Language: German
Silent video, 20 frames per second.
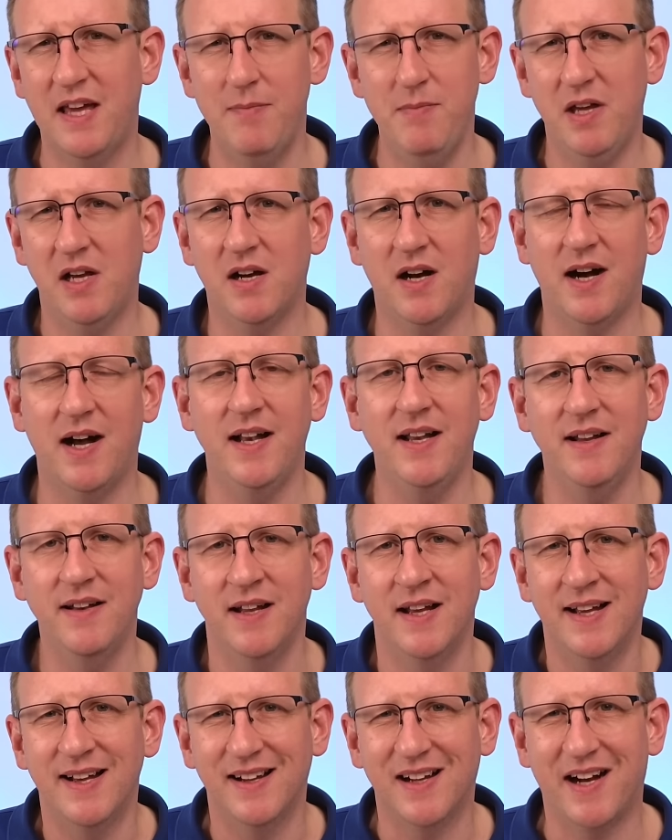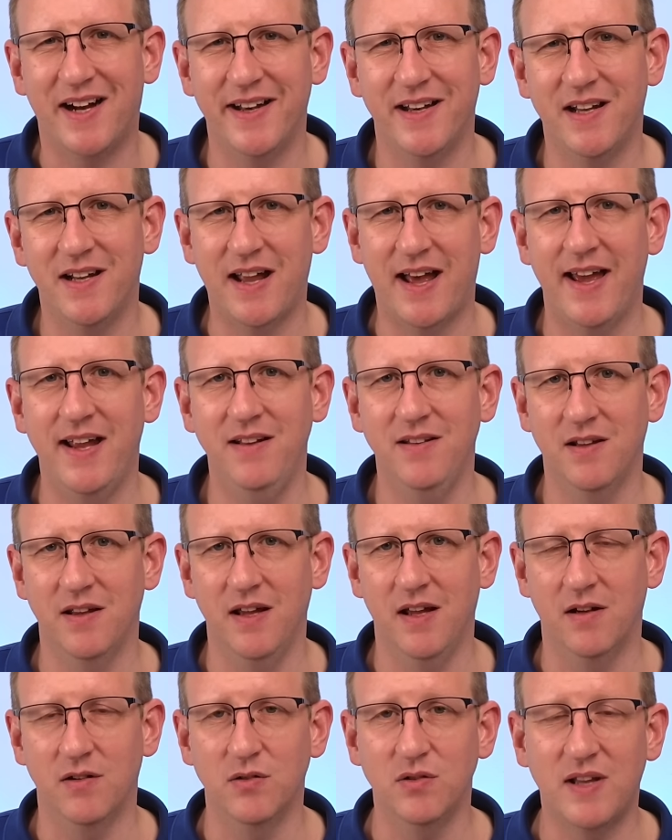Chemikalien kann dann
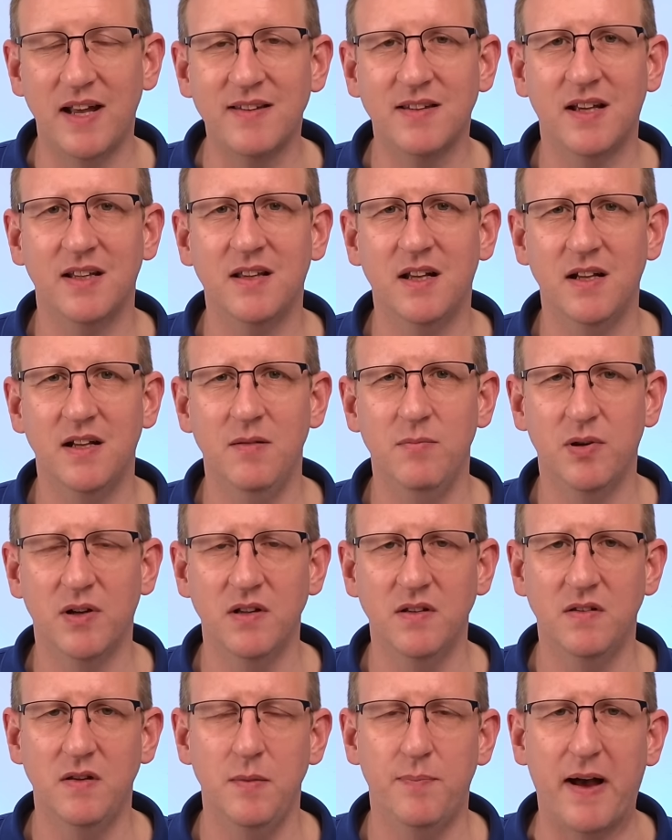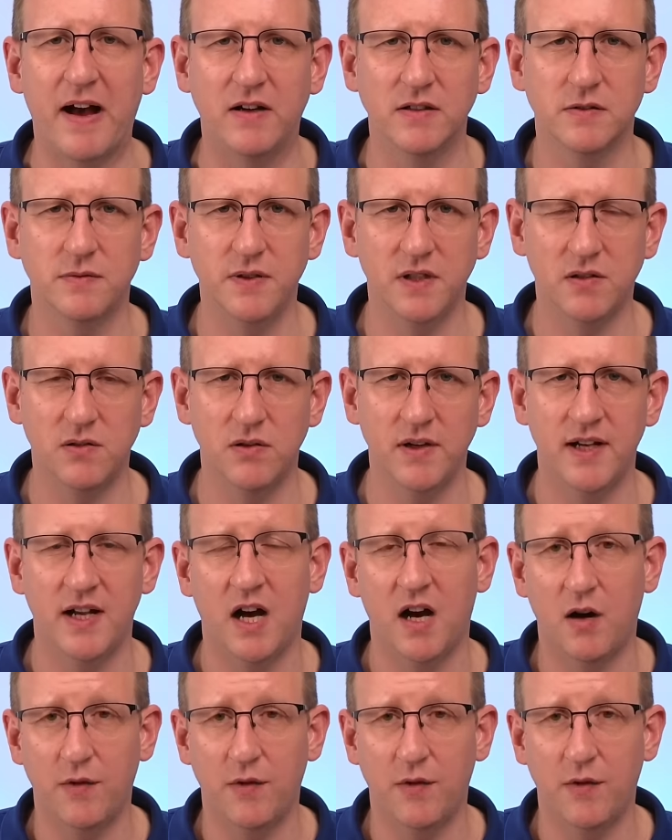eindringen. Und das hat dann im Prinzip Auswirkungen